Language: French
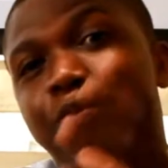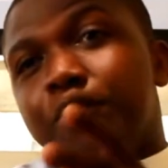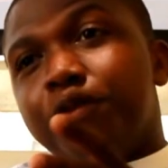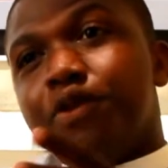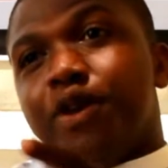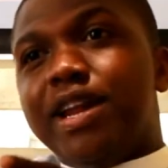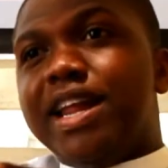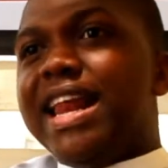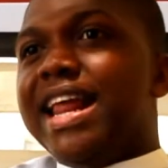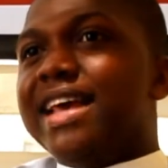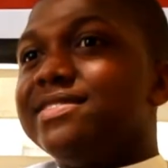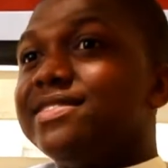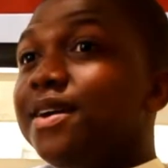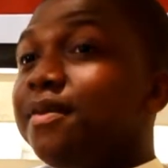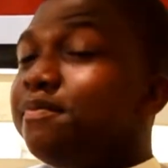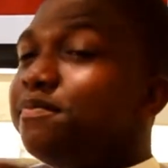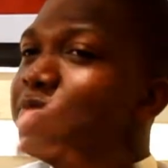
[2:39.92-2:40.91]
tu peux donner
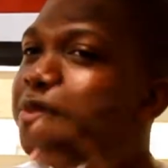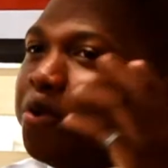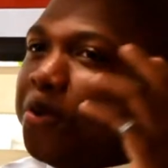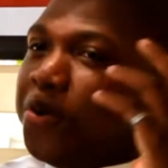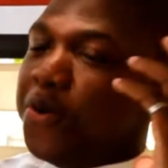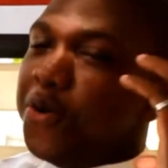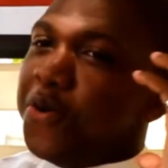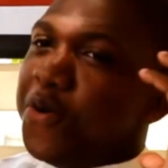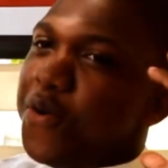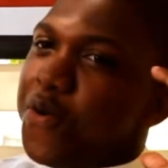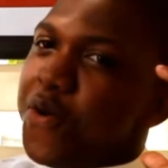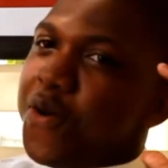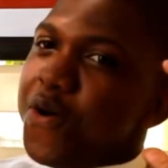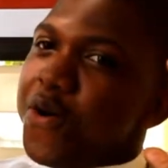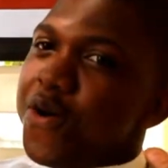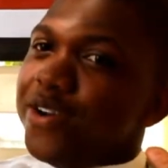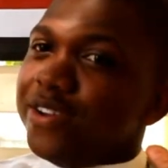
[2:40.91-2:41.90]
l'exemple de
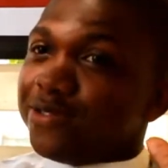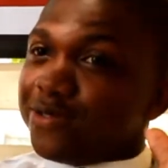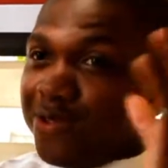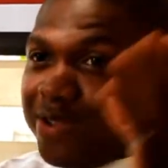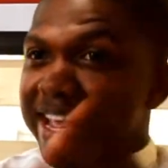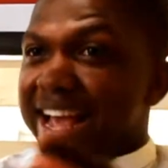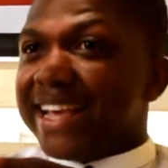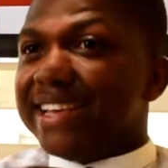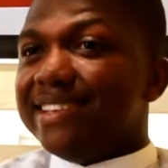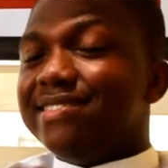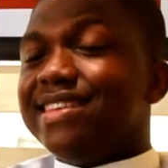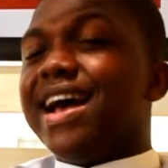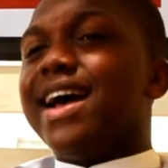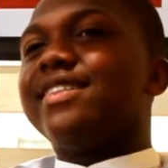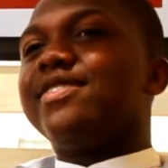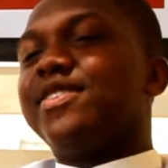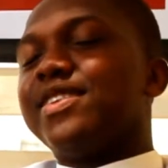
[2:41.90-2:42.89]
Sonia
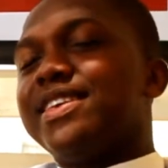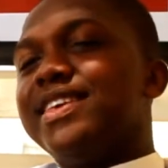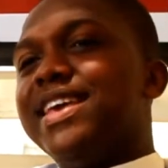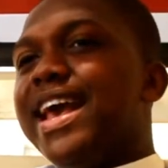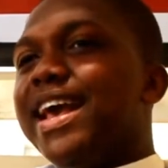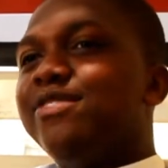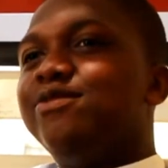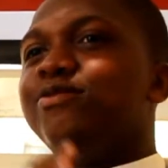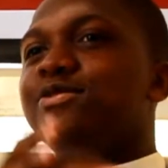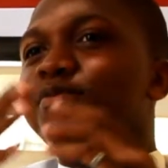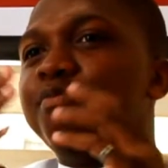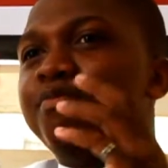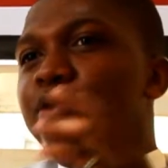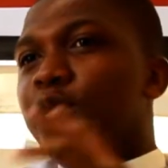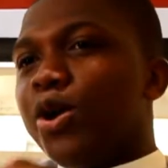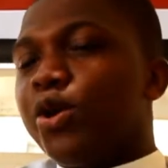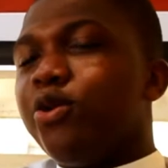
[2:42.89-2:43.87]
Giza, donc qui est une
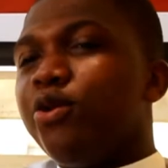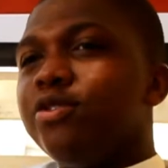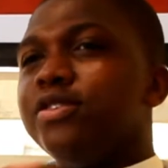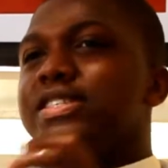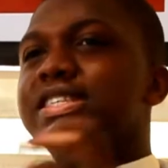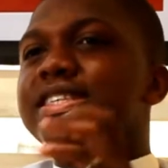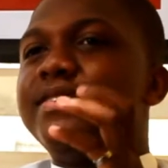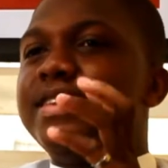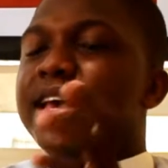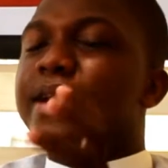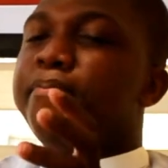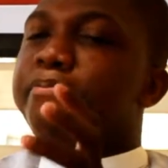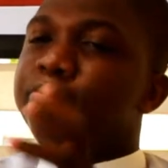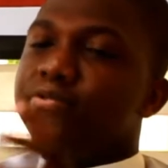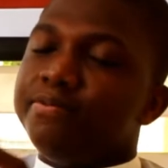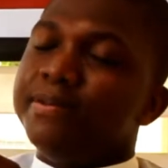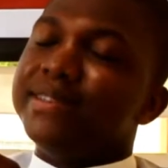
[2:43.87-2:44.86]
blogueuse qui est
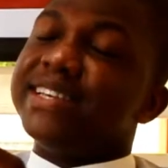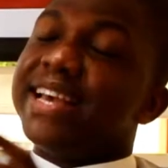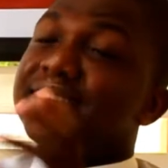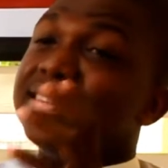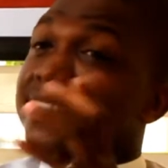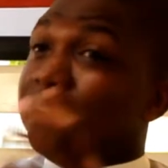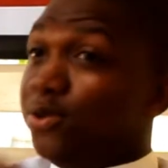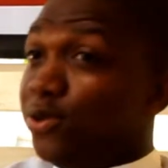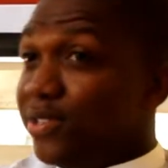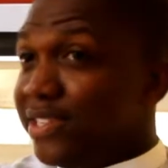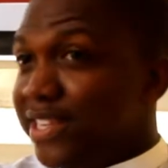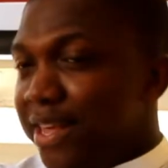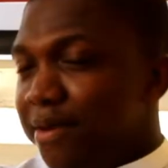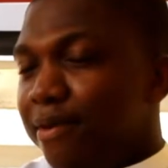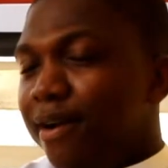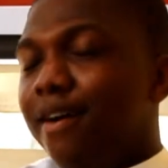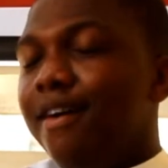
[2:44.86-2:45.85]
plus spécialisée dans le
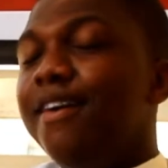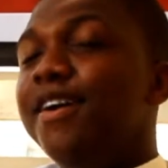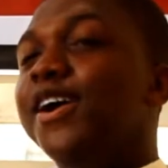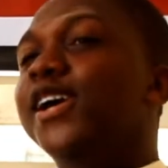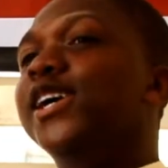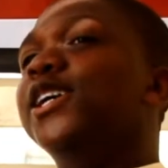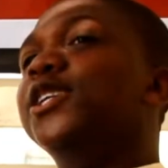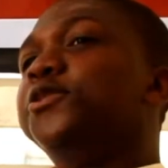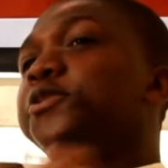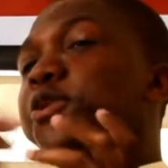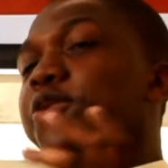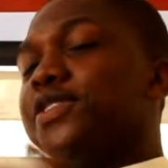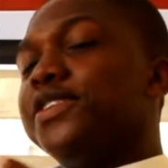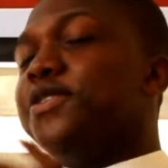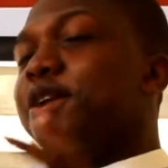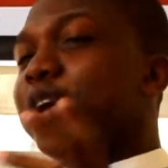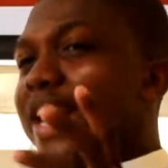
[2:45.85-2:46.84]
cinéma. Je peux
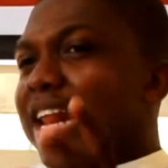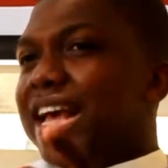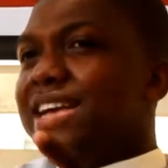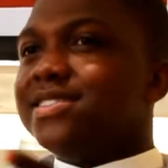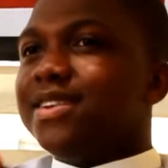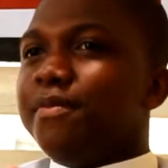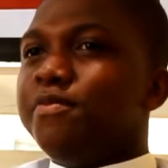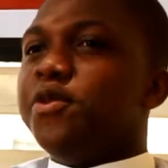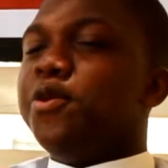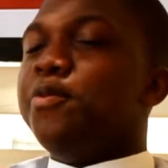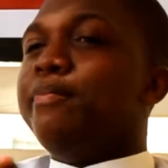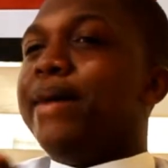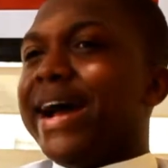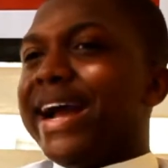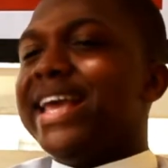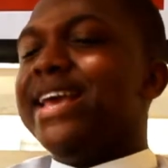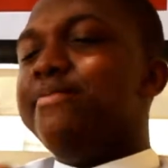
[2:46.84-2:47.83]
aussi donner l'exemple de
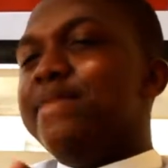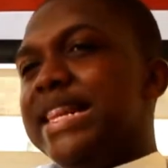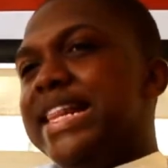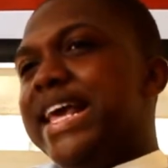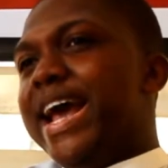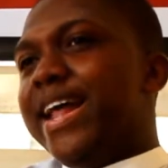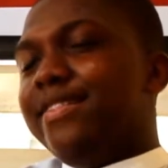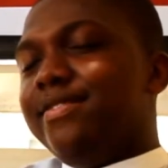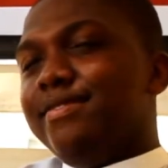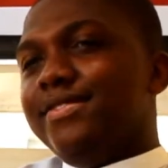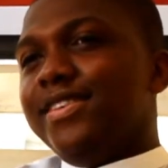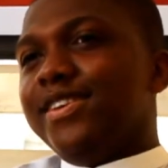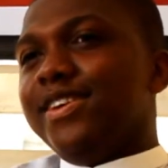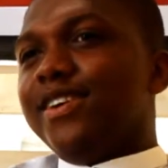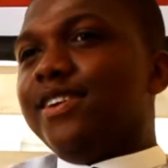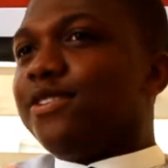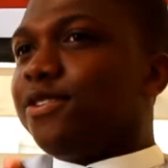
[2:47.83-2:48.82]
Marie-Émilienne,
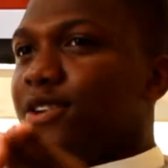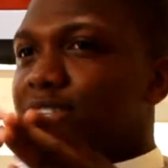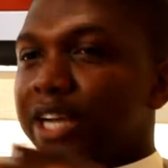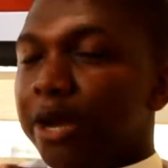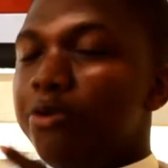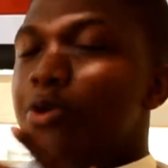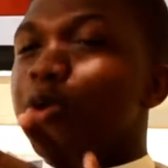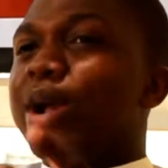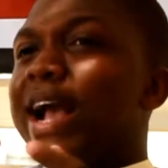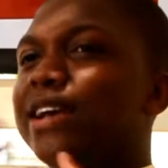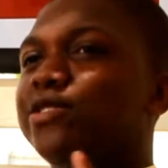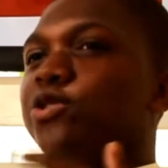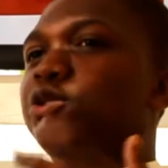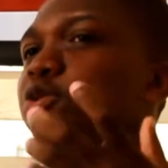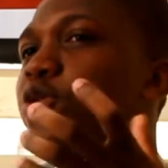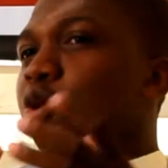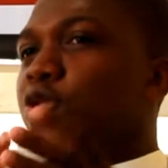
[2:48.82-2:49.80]
que j'ai eu
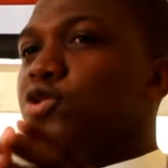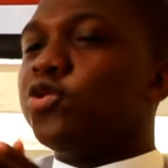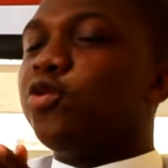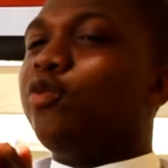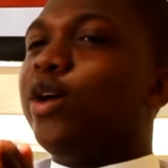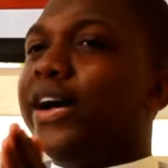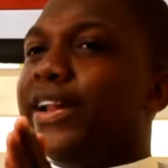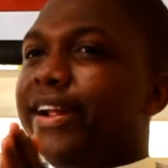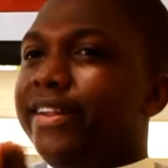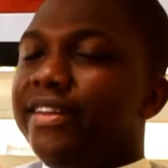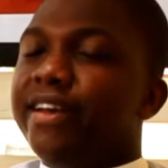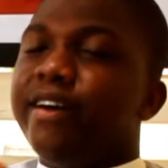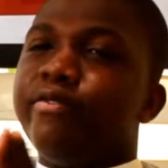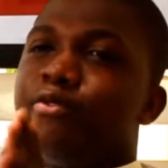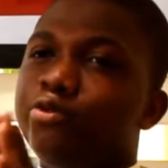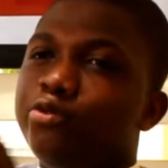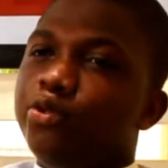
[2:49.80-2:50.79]
l'occasion de recevoir en
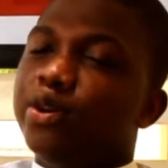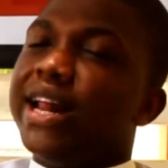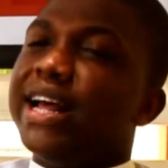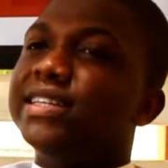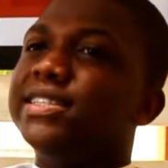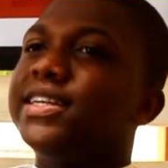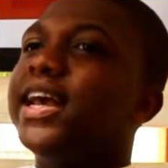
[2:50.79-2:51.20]
interview sur la